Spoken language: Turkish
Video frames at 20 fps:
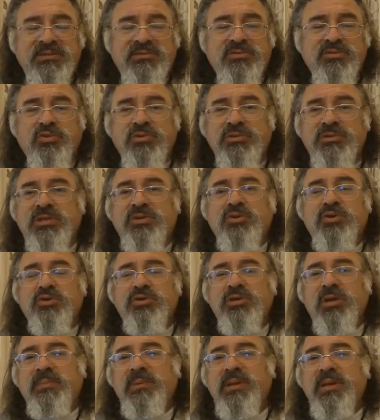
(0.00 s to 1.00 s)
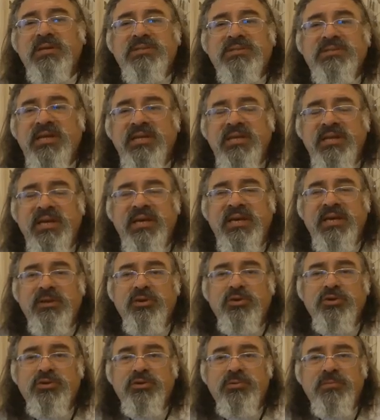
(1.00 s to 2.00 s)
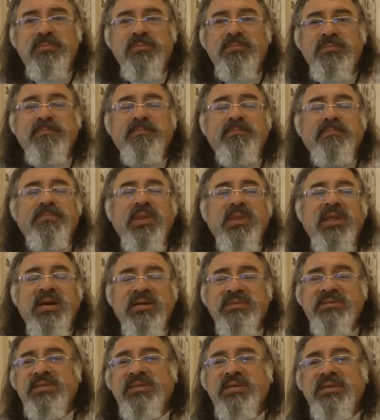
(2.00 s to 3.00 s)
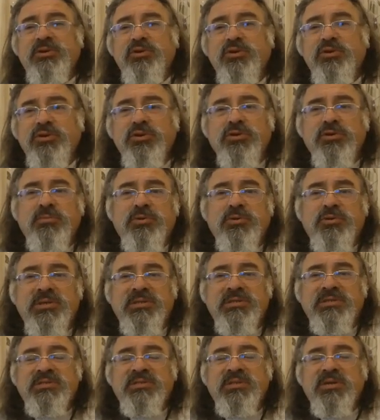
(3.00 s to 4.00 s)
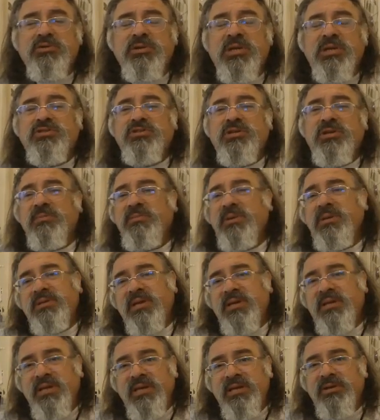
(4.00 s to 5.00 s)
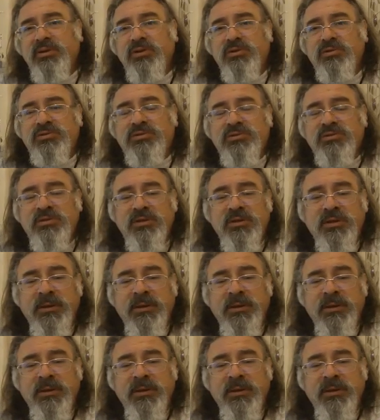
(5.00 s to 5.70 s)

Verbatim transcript: 9'a doğru da ben hastaneye geliyorum. Hastayı görüyorum odasında. Ondan sonra ameliyathaneye giriyoruz.